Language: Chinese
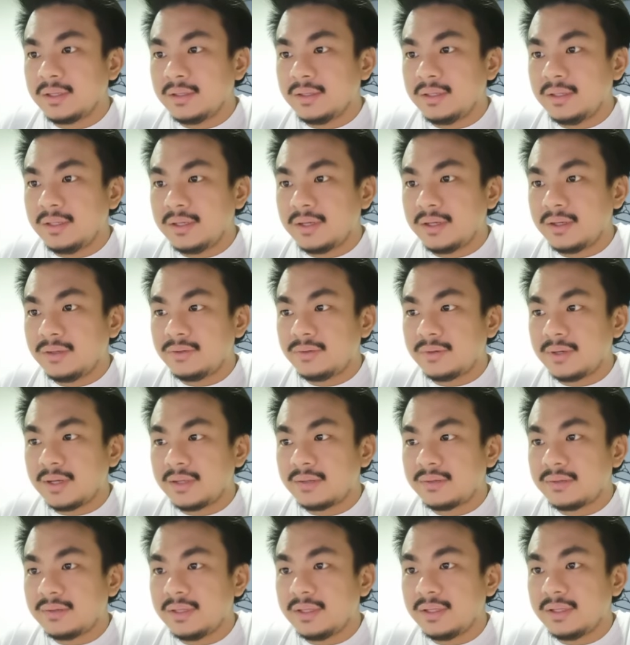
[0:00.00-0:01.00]
N E A R U
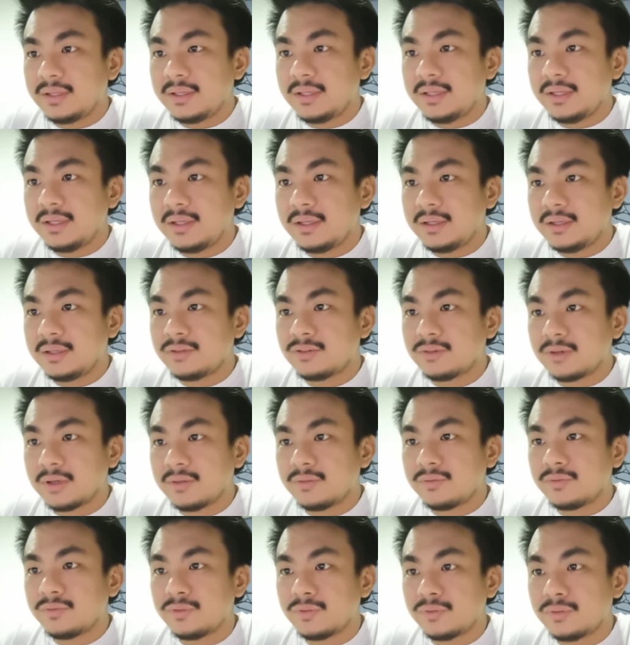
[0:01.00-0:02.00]
S D D
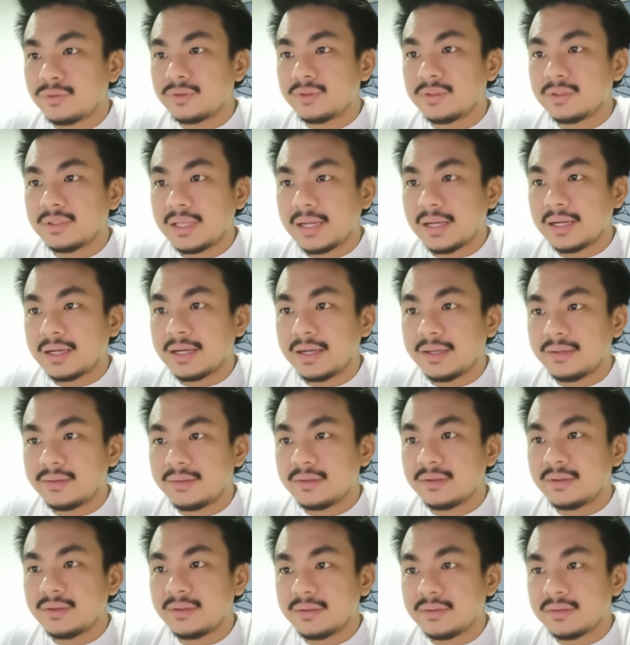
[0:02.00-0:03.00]
赚幅是大概
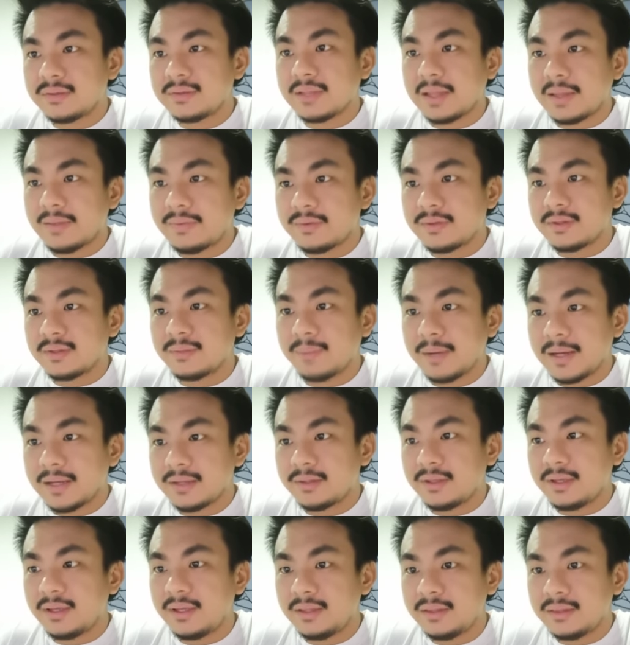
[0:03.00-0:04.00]
是三十巴
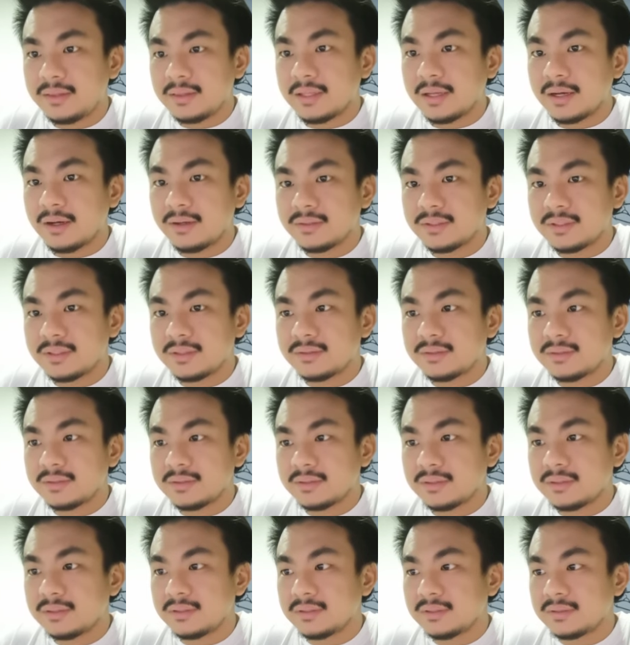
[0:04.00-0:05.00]
仙，然后这个
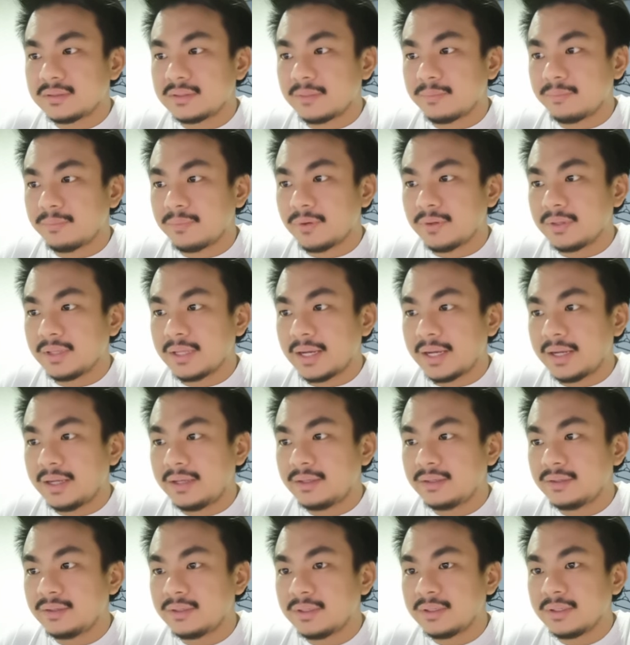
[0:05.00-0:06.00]
是 support
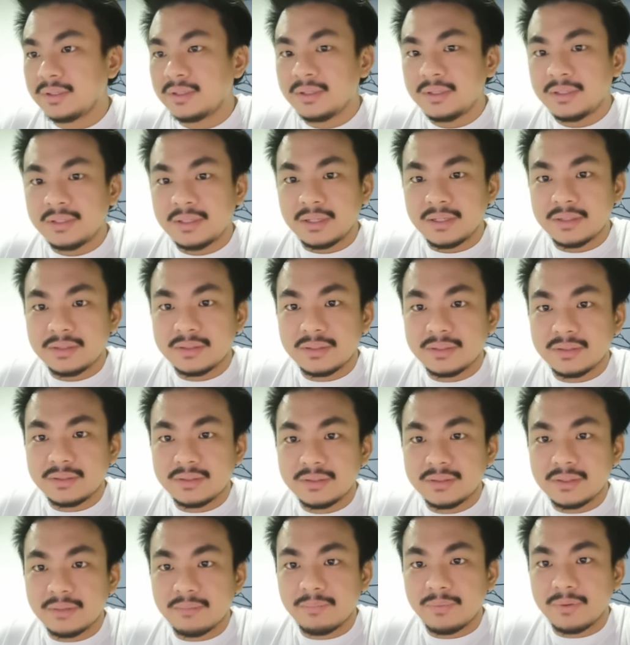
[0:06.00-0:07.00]
line。 这个
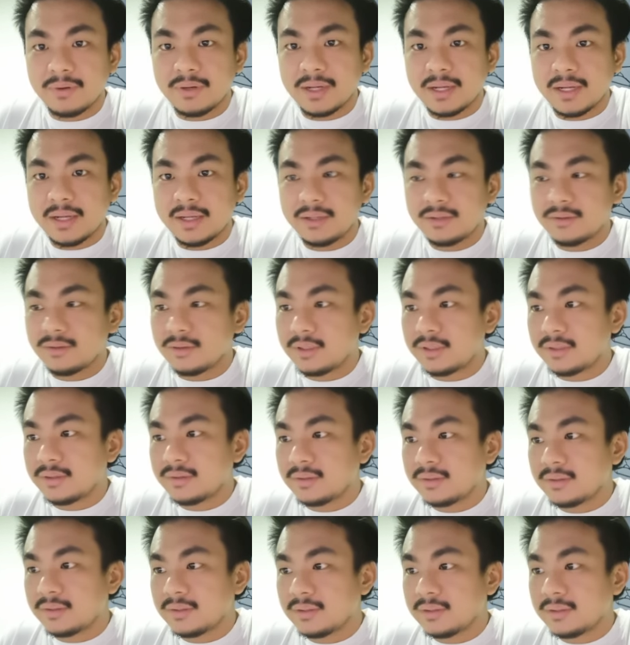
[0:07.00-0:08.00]
是 support line， 所以
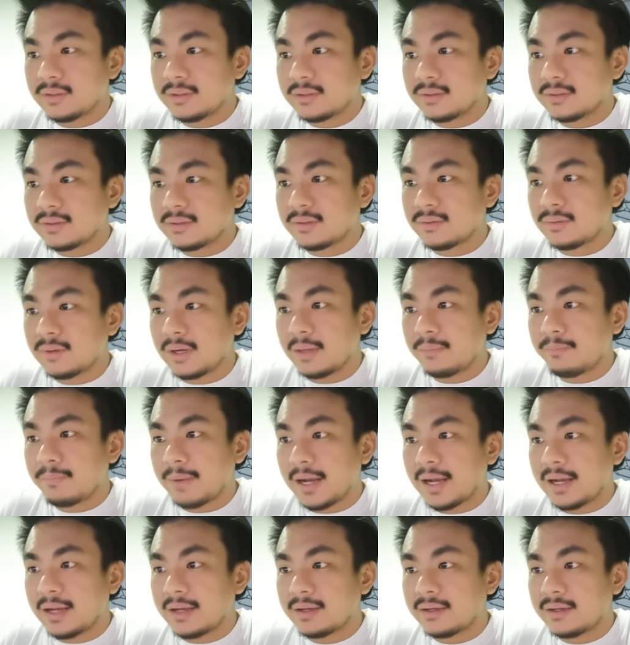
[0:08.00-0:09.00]
是四块
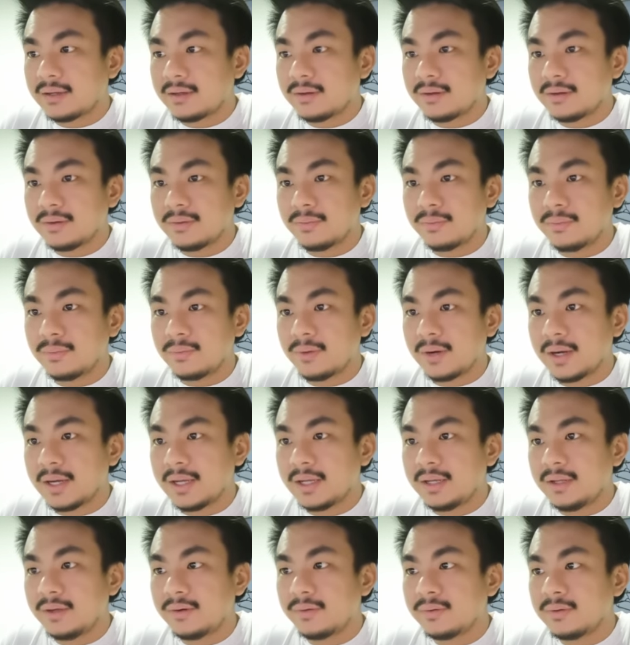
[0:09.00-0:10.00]
八、五块
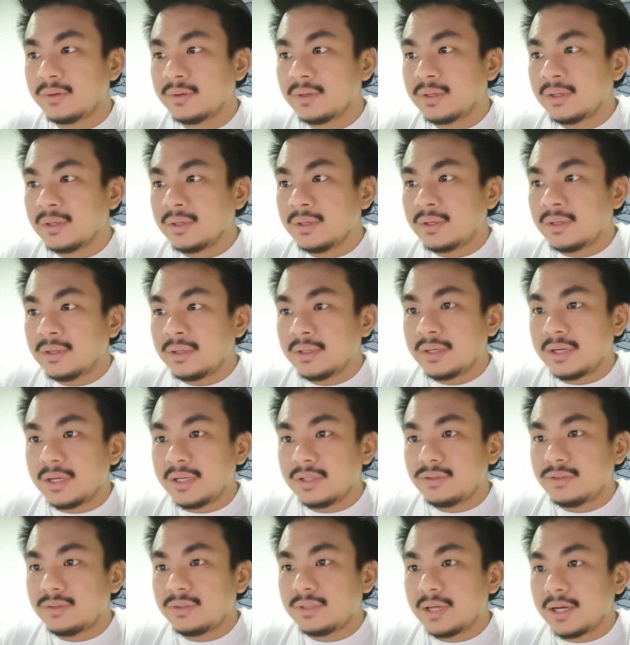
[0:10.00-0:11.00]
六，可
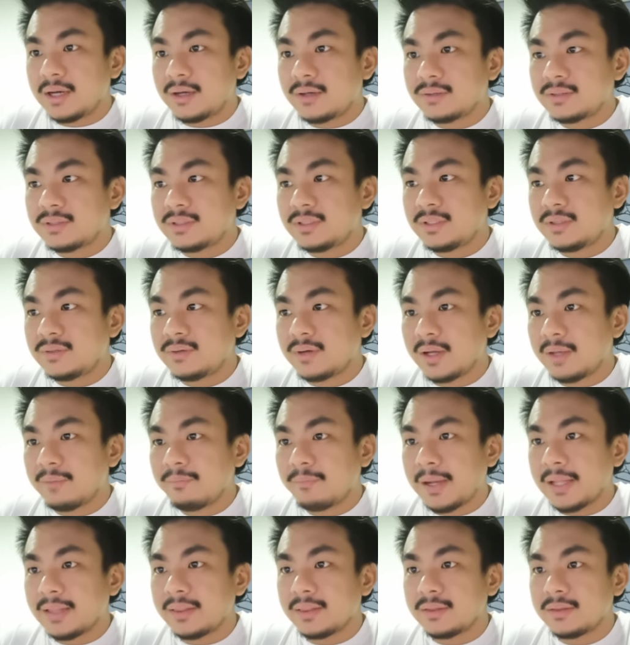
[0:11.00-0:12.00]
以去到七块
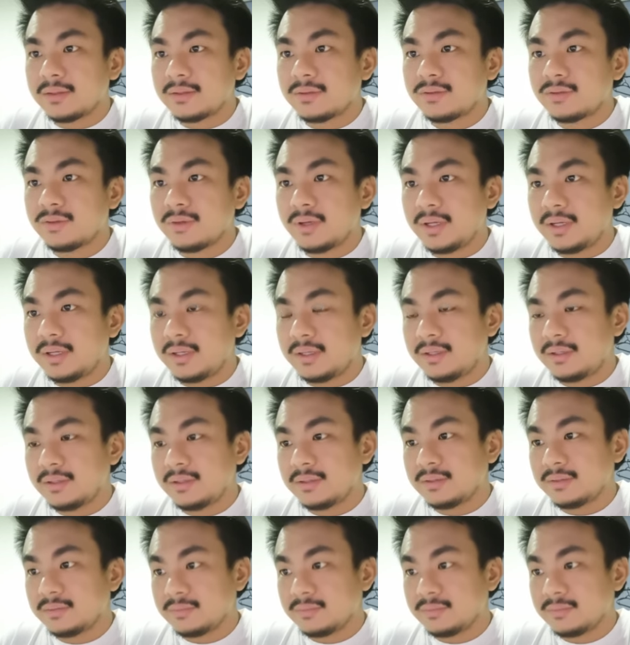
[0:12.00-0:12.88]
半，所以